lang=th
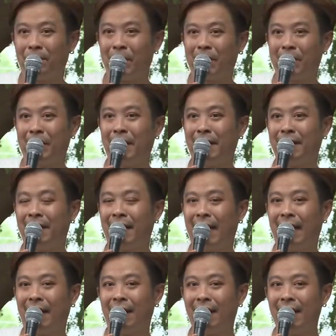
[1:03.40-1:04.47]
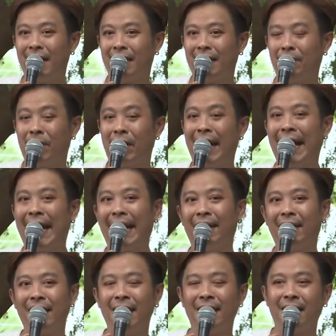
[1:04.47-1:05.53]
จ่ายอะไรนะคะ ซึ่งหลังจา
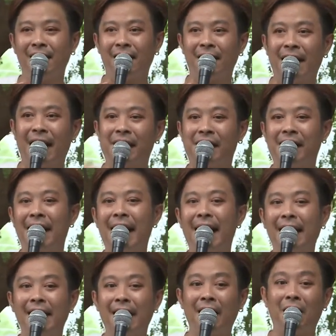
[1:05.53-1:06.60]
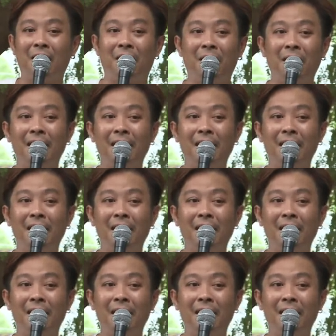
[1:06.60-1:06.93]
กช่วงโควิดที่ผ่านมา